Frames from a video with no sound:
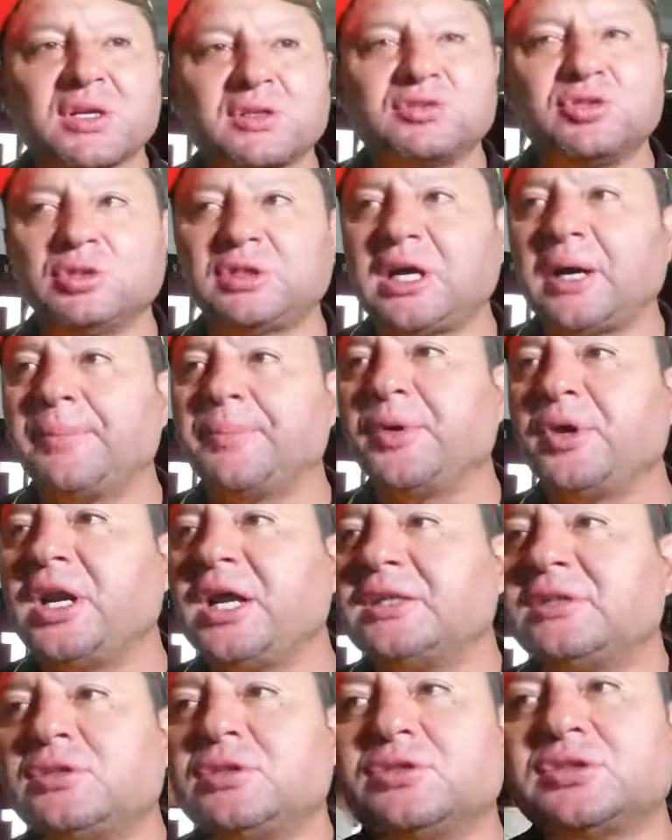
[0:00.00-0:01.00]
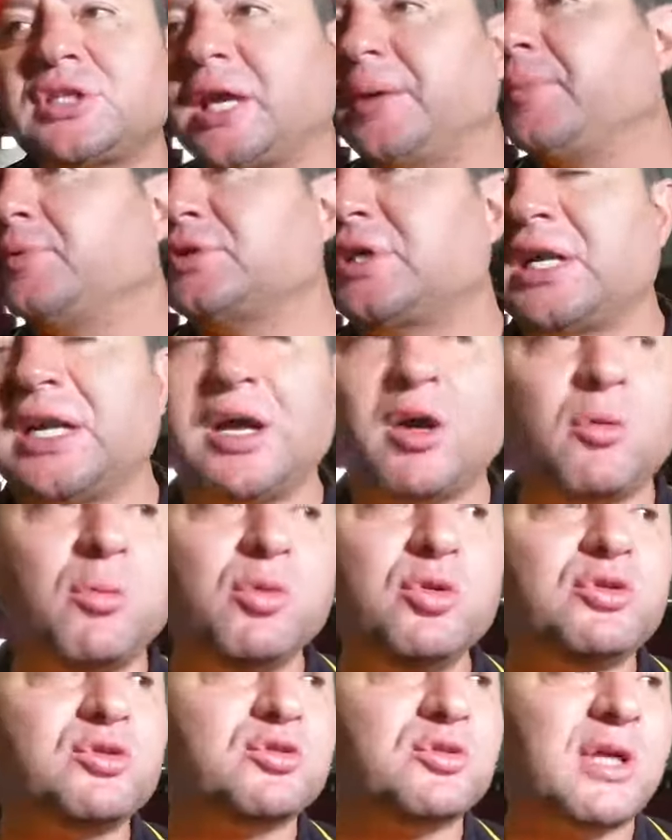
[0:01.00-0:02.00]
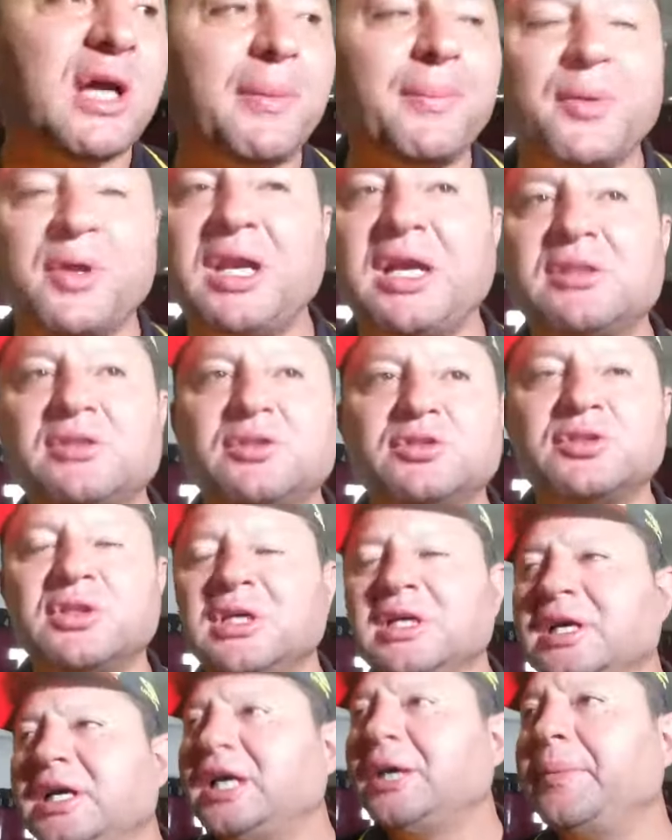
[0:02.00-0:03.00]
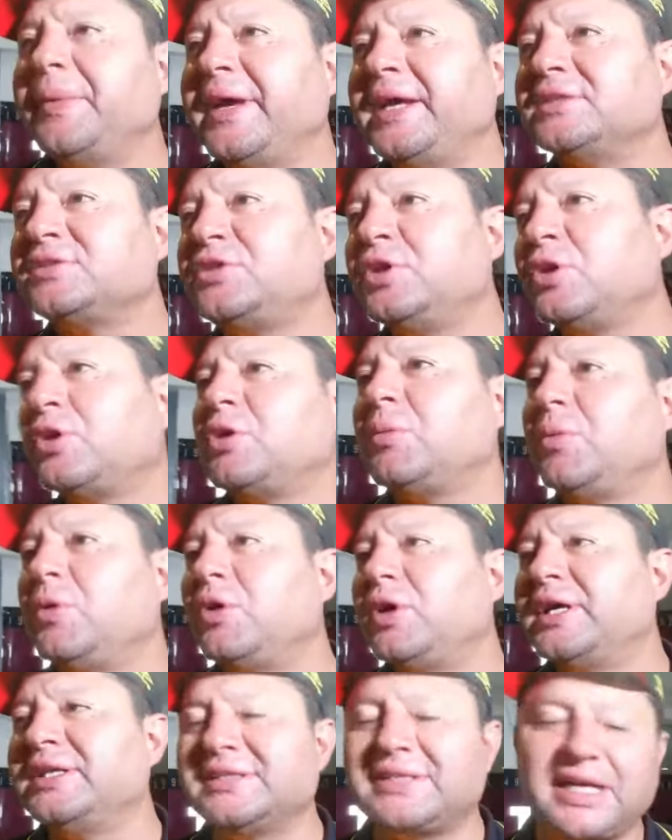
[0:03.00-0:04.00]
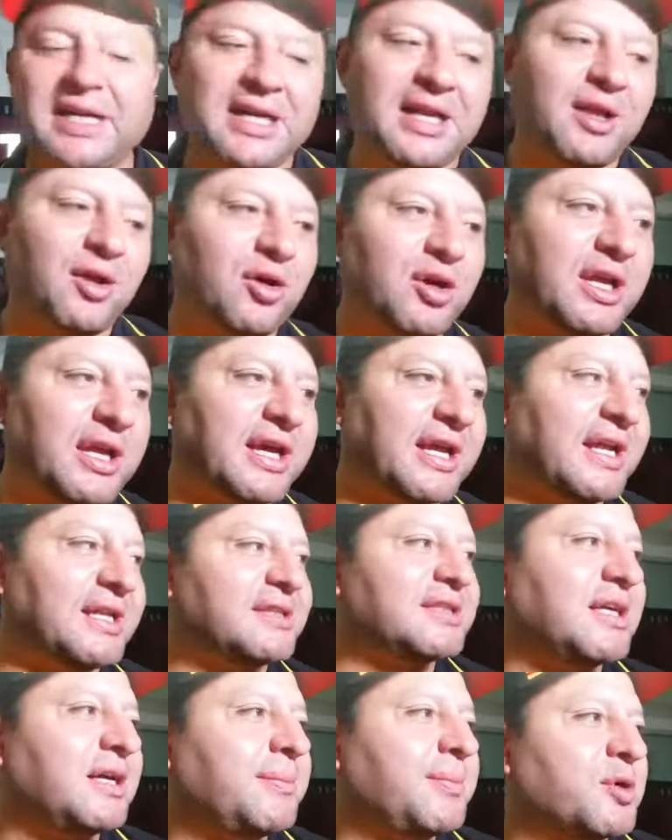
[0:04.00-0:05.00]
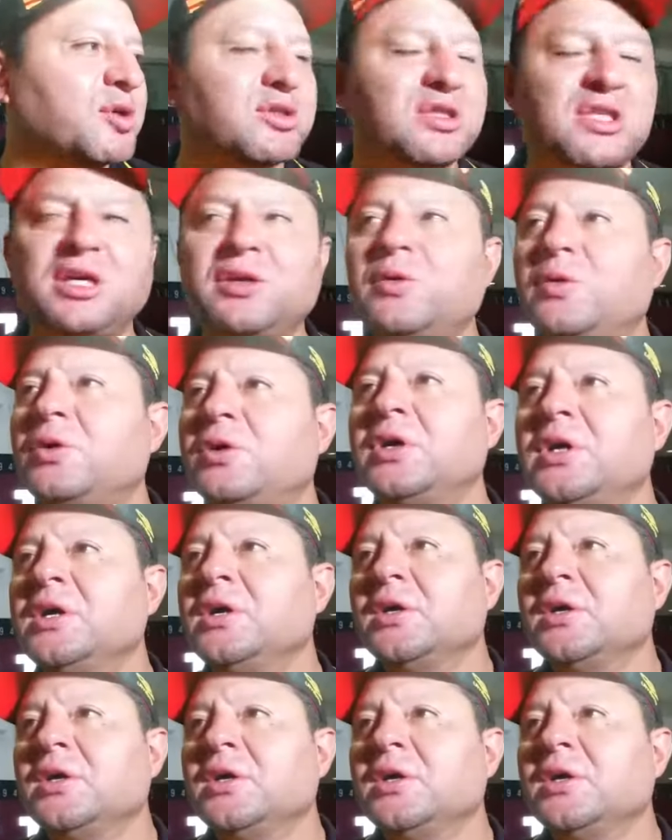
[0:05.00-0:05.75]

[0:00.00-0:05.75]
subcampeonatos, que hemos ganado muchos subcampeonatos, en mi gestión como entrenador y gerente deportivo,